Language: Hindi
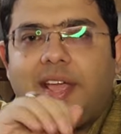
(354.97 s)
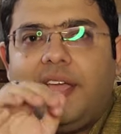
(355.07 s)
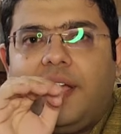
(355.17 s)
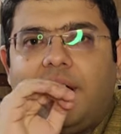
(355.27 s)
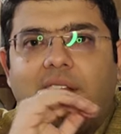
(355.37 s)

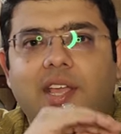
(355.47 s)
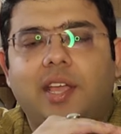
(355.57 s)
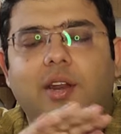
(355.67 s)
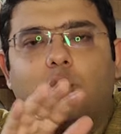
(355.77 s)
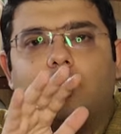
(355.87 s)
एक हनी
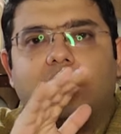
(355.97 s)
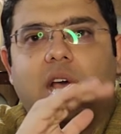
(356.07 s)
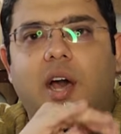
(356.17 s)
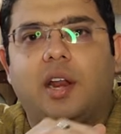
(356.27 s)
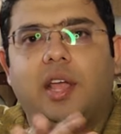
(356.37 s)
के नोट्स
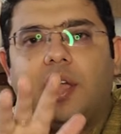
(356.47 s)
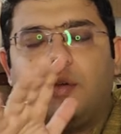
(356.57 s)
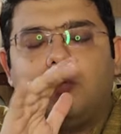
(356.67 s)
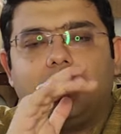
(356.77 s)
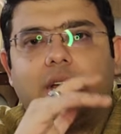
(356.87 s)
आ रहे हैं
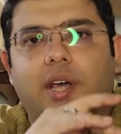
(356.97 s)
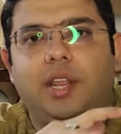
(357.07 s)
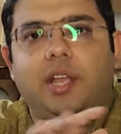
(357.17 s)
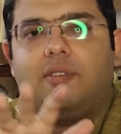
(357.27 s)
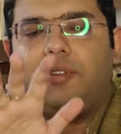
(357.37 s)
मुझे
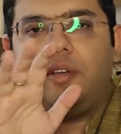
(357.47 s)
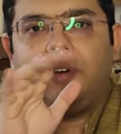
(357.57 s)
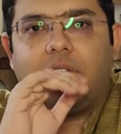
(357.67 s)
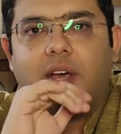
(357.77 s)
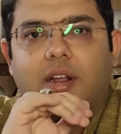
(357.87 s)
हनी का
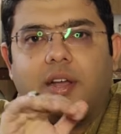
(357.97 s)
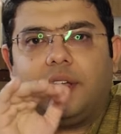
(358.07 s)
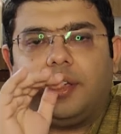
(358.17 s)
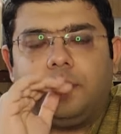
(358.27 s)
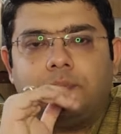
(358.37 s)
फ्लेवर आ रहा
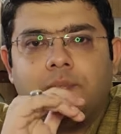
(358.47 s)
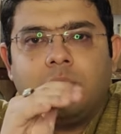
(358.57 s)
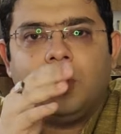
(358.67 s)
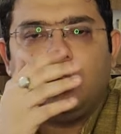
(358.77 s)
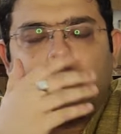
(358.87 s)
है
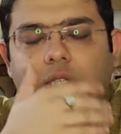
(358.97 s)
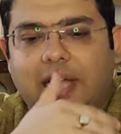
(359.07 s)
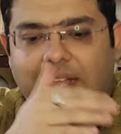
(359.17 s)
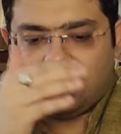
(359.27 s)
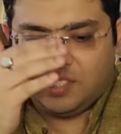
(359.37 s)
तो
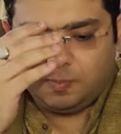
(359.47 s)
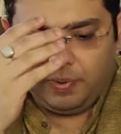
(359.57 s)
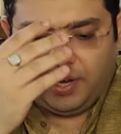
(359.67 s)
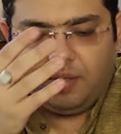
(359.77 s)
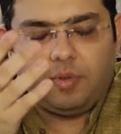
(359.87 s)
दैट्स
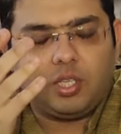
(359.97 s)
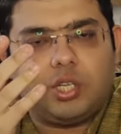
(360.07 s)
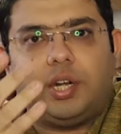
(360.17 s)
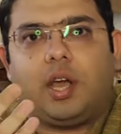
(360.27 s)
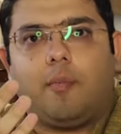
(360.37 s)
प्रिटी मच
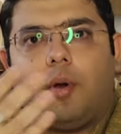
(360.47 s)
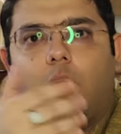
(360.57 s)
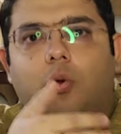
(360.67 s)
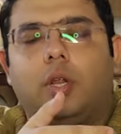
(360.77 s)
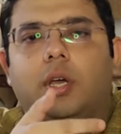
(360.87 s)
इट
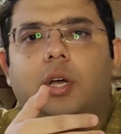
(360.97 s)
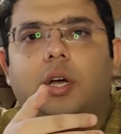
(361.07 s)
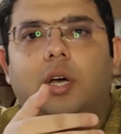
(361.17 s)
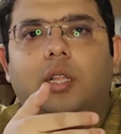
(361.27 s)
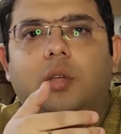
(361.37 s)
अबाउट
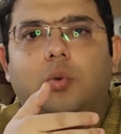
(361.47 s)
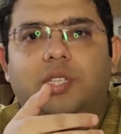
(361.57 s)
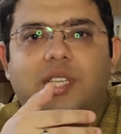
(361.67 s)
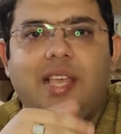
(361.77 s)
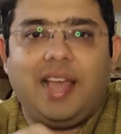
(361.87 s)
द
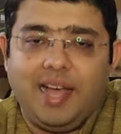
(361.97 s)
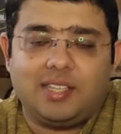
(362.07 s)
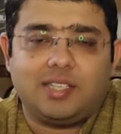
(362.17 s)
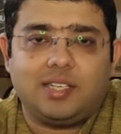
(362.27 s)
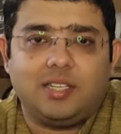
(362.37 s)
विस्की एज इट